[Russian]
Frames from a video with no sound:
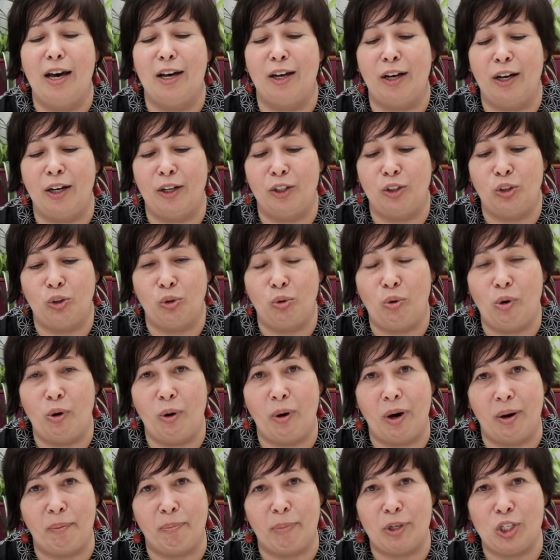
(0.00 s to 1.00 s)
э,
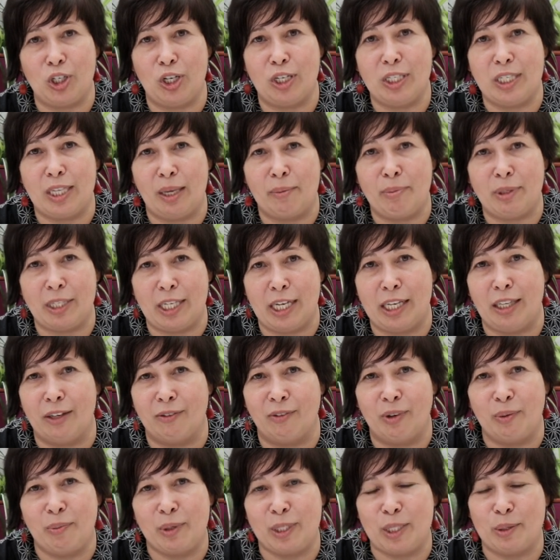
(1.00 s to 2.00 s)
то, пожалуйста,
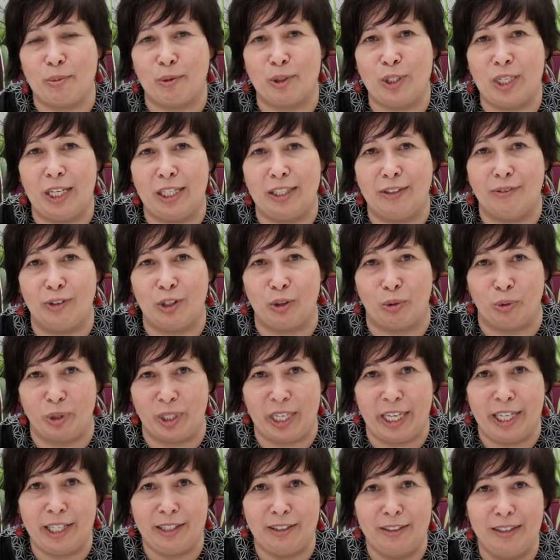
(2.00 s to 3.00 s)
обязательно вымойте после этого
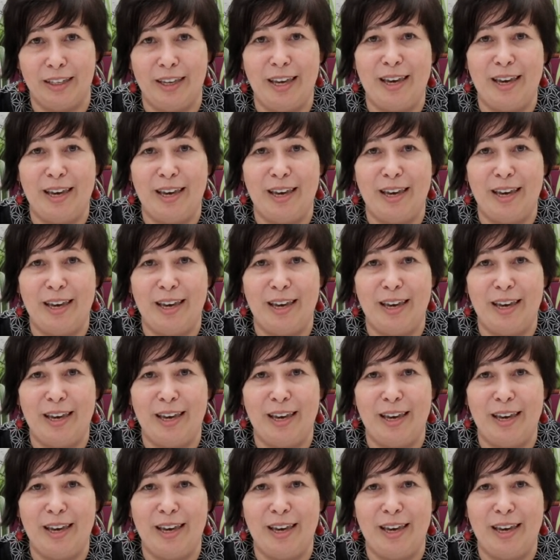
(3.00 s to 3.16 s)
руки.